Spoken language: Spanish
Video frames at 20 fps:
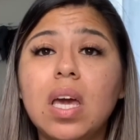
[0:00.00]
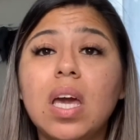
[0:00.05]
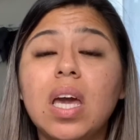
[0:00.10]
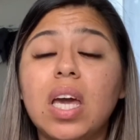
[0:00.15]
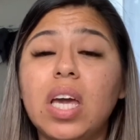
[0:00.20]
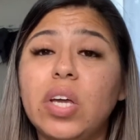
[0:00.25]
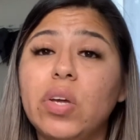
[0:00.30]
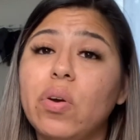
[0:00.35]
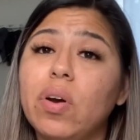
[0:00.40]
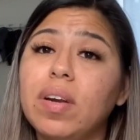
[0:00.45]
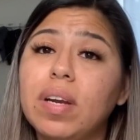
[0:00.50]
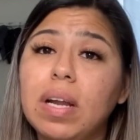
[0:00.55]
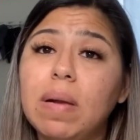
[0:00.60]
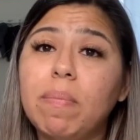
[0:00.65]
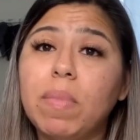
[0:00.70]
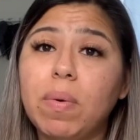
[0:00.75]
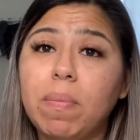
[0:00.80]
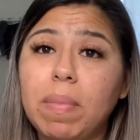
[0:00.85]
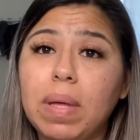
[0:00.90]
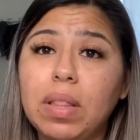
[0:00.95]
Y yo en el
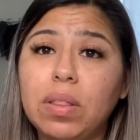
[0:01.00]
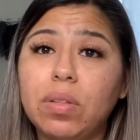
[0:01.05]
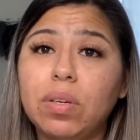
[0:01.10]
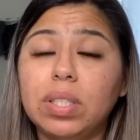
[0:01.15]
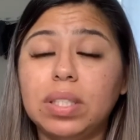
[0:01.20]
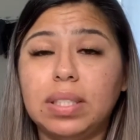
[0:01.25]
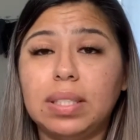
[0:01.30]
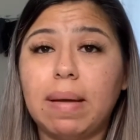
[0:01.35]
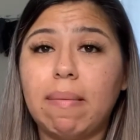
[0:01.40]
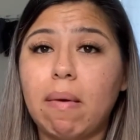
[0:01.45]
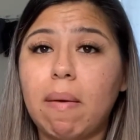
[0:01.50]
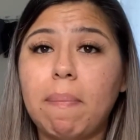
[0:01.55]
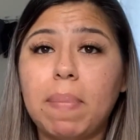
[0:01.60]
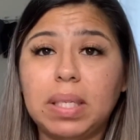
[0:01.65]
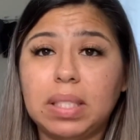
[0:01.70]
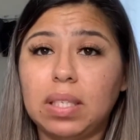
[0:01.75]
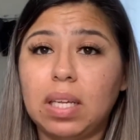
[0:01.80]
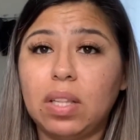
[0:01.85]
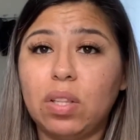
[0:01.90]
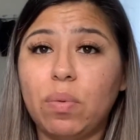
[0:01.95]
momento estaba
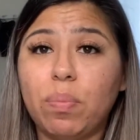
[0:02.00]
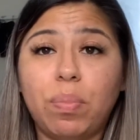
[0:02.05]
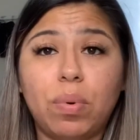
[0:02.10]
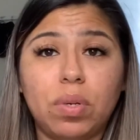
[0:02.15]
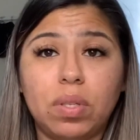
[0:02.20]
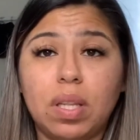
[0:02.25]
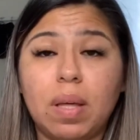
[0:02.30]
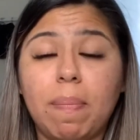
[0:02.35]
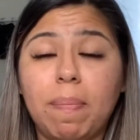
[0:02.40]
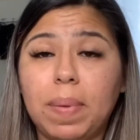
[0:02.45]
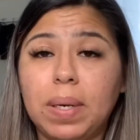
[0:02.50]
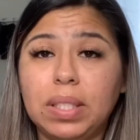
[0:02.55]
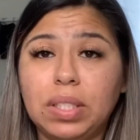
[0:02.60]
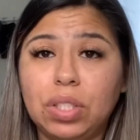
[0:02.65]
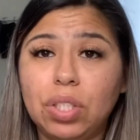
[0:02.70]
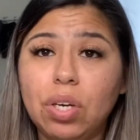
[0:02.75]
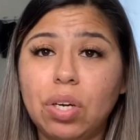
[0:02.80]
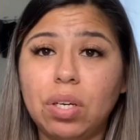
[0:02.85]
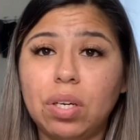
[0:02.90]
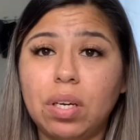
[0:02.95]
pasando por
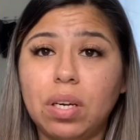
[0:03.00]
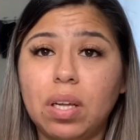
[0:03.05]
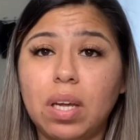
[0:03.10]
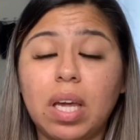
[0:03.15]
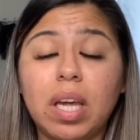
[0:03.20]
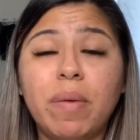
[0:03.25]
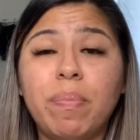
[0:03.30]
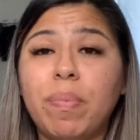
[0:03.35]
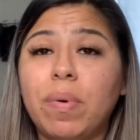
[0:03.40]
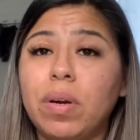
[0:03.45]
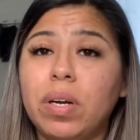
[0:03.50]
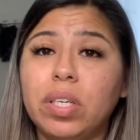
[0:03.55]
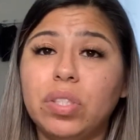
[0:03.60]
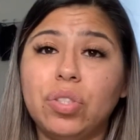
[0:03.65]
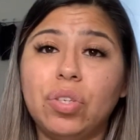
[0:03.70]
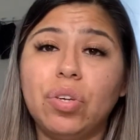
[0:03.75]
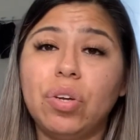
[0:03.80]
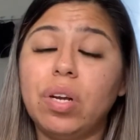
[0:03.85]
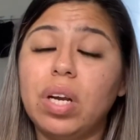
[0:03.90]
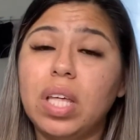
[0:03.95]
depresión y por
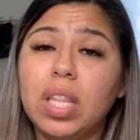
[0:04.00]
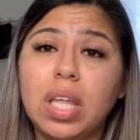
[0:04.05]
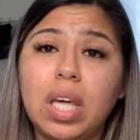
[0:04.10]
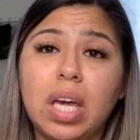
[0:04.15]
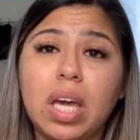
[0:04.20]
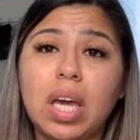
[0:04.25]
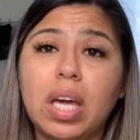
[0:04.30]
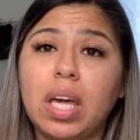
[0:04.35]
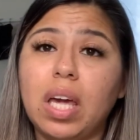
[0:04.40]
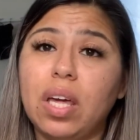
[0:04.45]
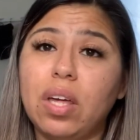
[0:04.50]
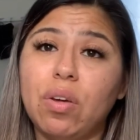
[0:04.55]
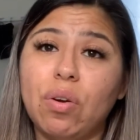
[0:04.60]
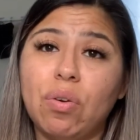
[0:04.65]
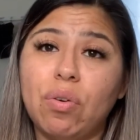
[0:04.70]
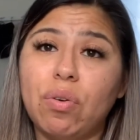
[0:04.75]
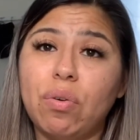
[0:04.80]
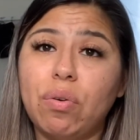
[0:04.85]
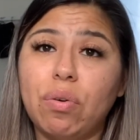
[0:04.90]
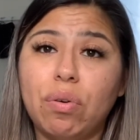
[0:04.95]
eso yo le dije que yo
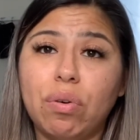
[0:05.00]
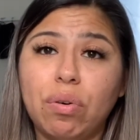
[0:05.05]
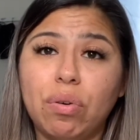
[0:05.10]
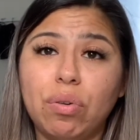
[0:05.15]
no,